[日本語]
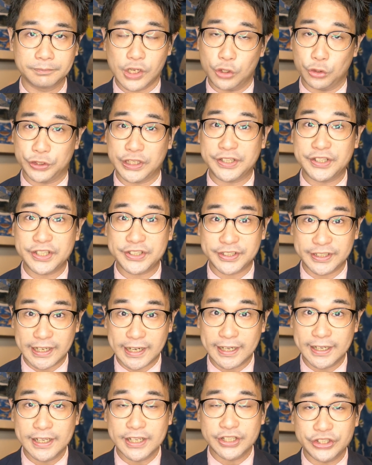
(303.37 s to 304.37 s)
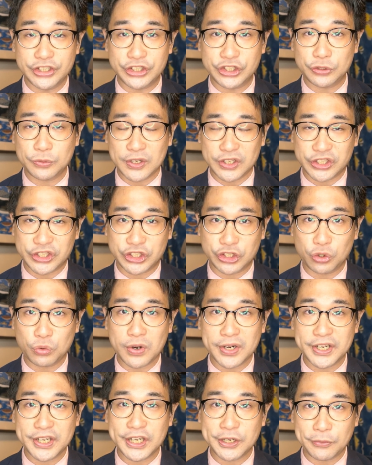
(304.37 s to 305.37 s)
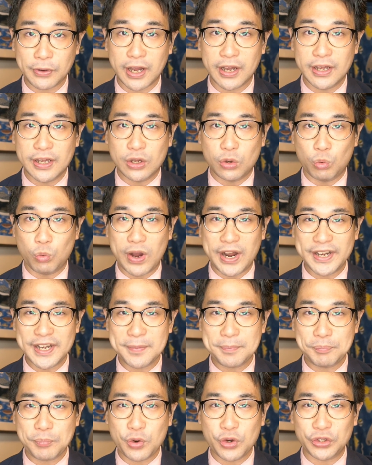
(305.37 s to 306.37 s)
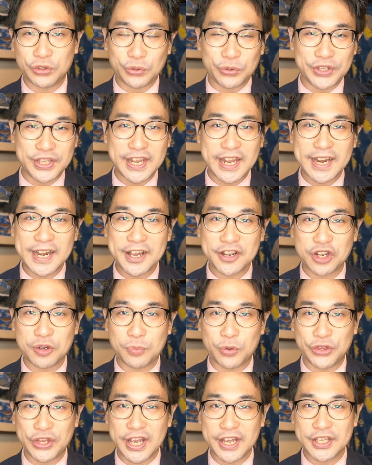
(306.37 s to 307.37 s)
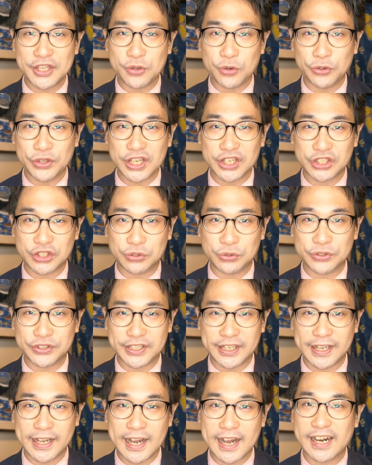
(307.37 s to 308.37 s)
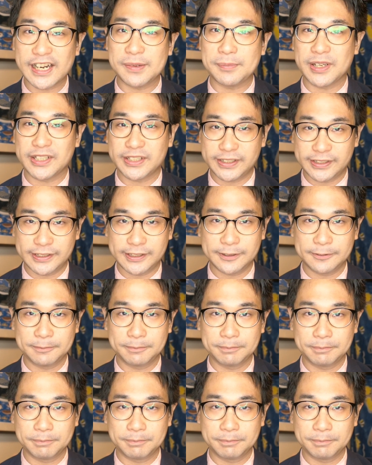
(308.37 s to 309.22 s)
余談ですが、実はシロワニにはワニっぽいと言えなくもないような習性があります。